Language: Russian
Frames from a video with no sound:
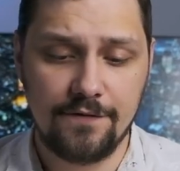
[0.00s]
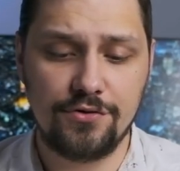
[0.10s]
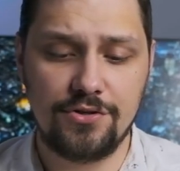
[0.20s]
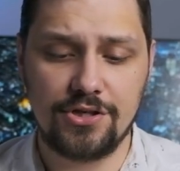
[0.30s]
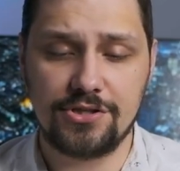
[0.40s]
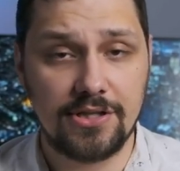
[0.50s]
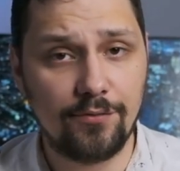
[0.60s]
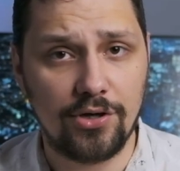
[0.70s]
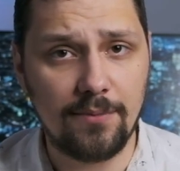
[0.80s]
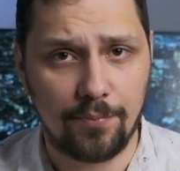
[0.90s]
Все держится
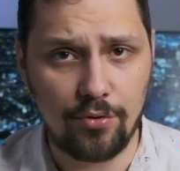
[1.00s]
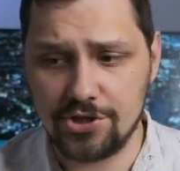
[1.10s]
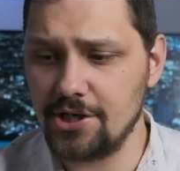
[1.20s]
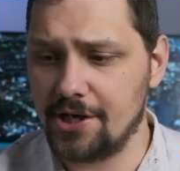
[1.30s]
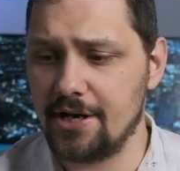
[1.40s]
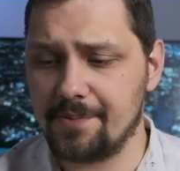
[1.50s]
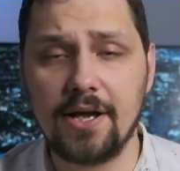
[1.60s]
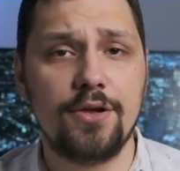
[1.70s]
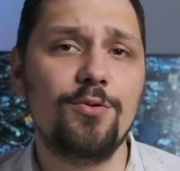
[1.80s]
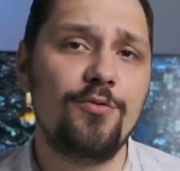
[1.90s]
довольно прочно, крепко
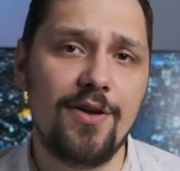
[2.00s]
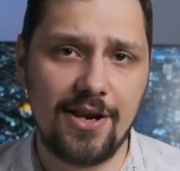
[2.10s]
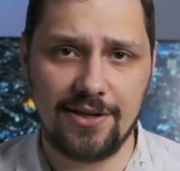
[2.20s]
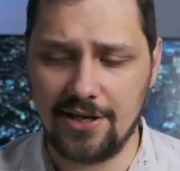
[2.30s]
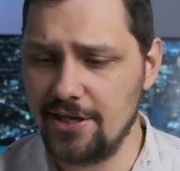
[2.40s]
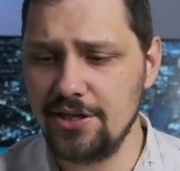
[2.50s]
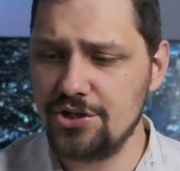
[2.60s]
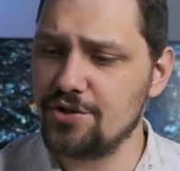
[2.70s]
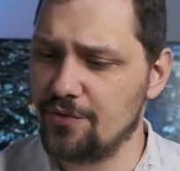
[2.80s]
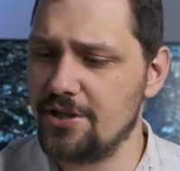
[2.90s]
и уверенно, и
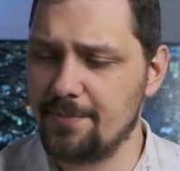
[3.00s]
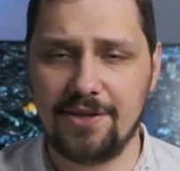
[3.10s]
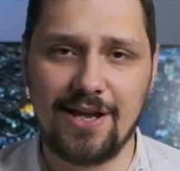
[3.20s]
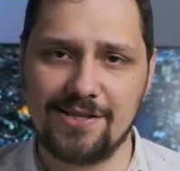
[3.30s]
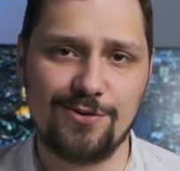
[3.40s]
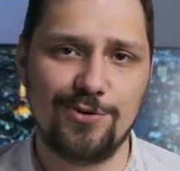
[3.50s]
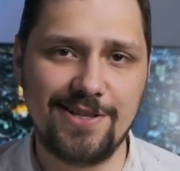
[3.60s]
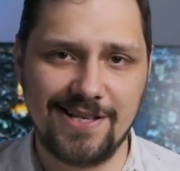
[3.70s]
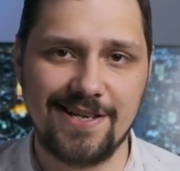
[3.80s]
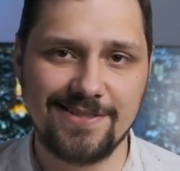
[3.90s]
ничего не пытается
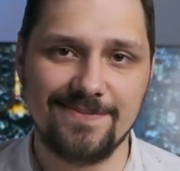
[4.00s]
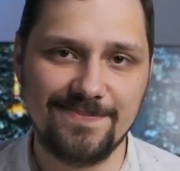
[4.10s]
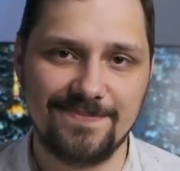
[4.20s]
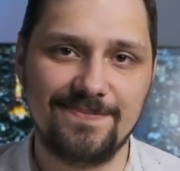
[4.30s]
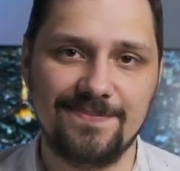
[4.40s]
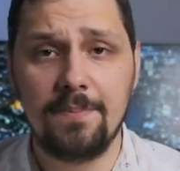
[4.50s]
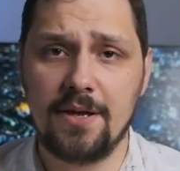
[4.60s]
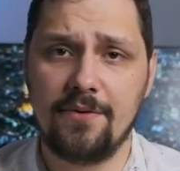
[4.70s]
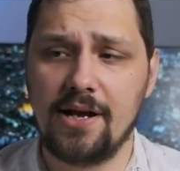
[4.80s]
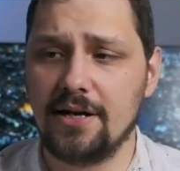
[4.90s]
улететь.
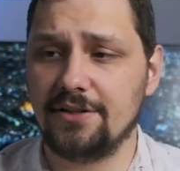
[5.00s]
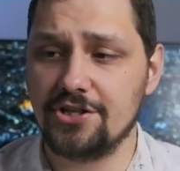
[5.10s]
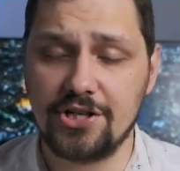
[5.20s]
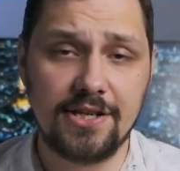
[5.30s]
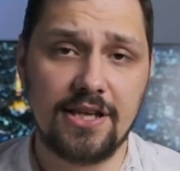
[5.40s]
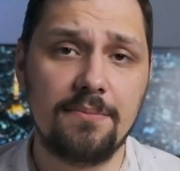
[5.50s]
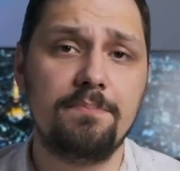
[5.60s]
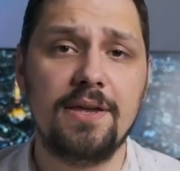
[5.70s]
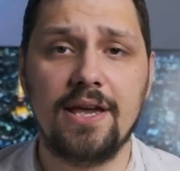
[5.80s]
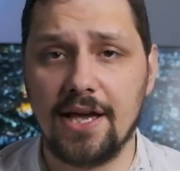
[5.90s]
Первый картридж это
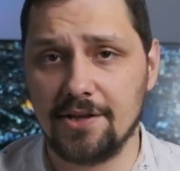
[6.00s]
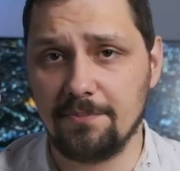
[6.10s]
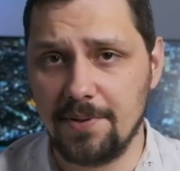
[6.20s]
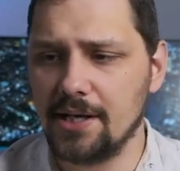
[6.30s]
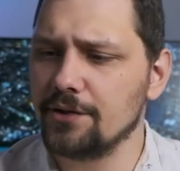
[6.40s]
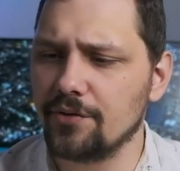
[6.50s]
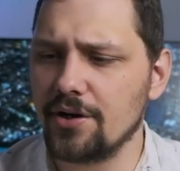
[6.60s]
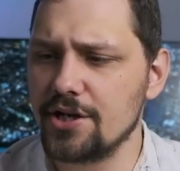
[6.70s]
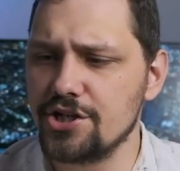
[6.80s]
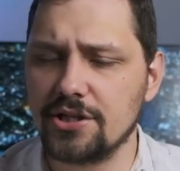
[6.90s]
PNP, который
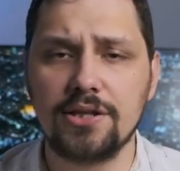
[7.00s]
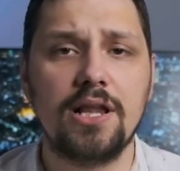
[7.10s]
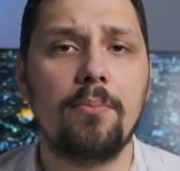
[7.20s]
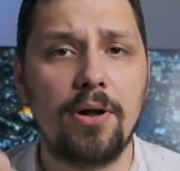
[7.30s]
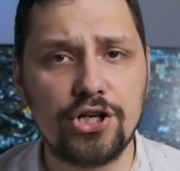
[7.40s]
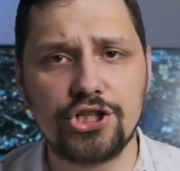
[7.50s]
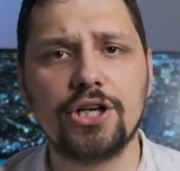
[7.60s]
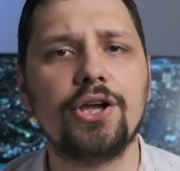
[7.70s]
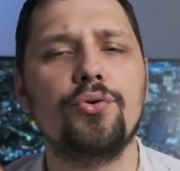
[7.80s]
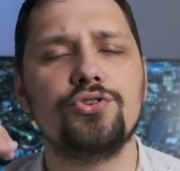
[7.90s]
рассчитан для
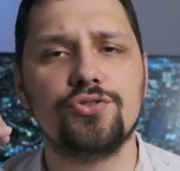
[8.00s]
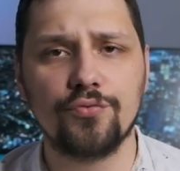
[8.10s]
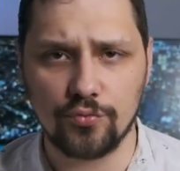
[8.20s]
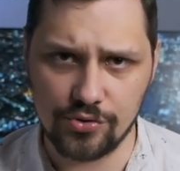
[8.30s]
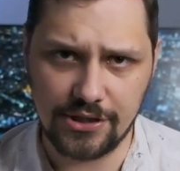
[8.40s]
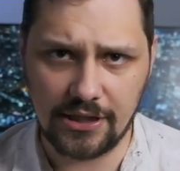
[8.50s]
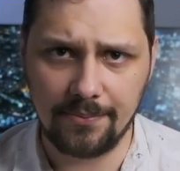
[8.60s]
больших и очень вкусных